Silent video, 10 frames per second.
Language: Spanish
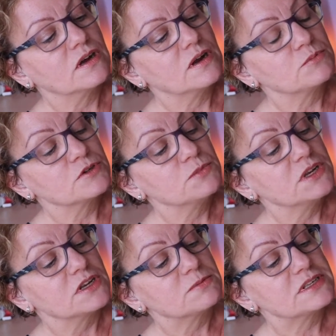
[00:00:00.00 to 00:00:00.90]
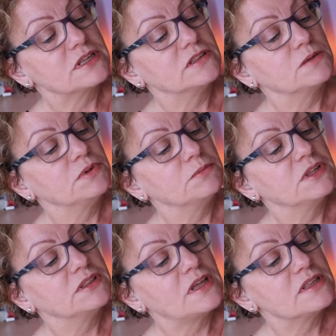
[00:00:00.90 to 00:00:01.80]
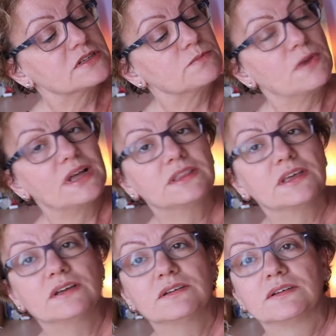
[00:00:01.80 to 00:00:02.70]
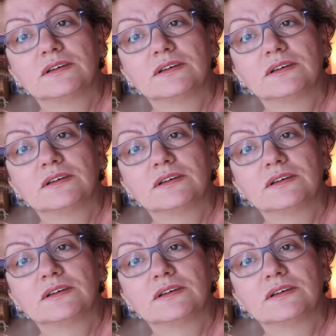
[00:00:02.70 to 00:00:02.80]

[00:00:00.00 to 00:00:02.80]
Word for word: Ah, pues mira, es bastante pigmentado es mate